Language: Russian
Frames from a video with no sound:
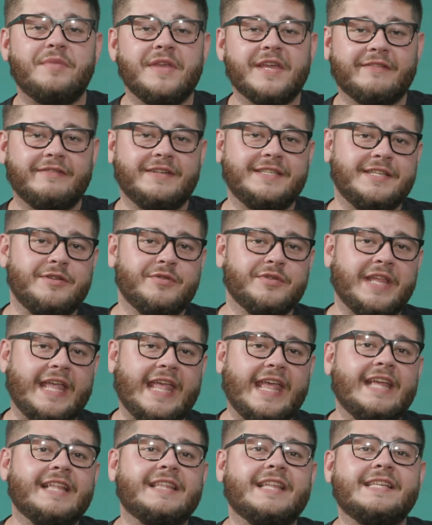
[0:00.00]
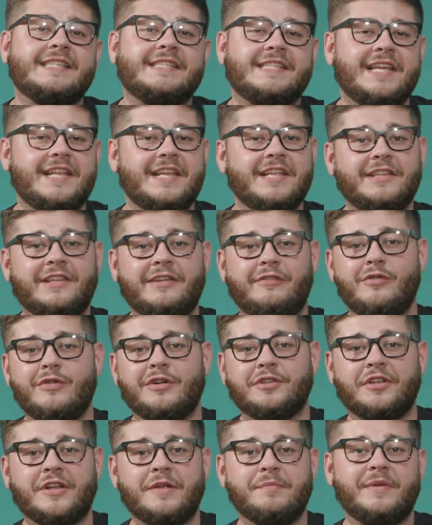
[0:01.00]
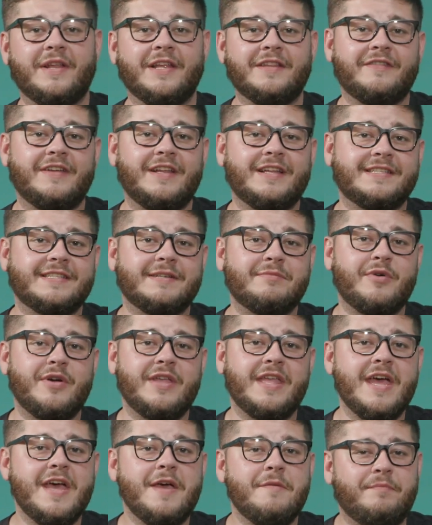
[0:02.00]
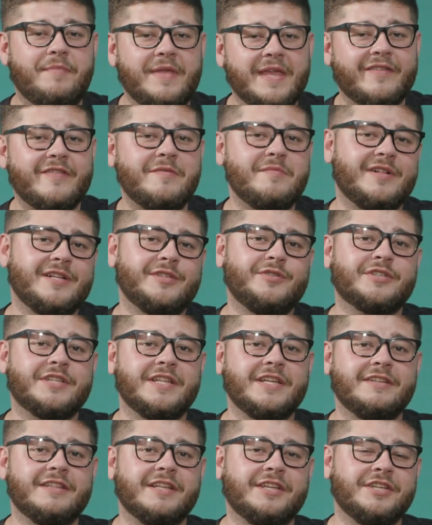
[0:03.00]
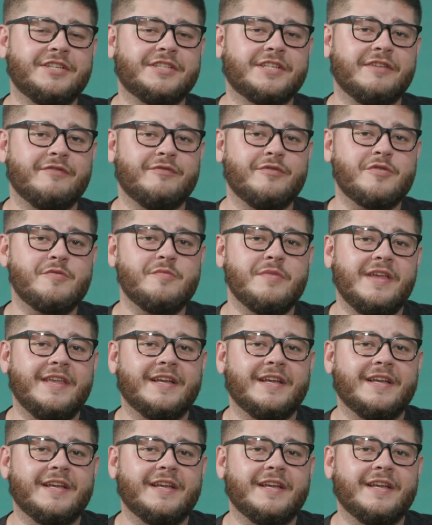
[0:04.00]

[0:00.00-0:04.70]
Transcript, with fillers: Первый зеленый». Это серия интервью, которые предварят собой первый молодежный экологический форум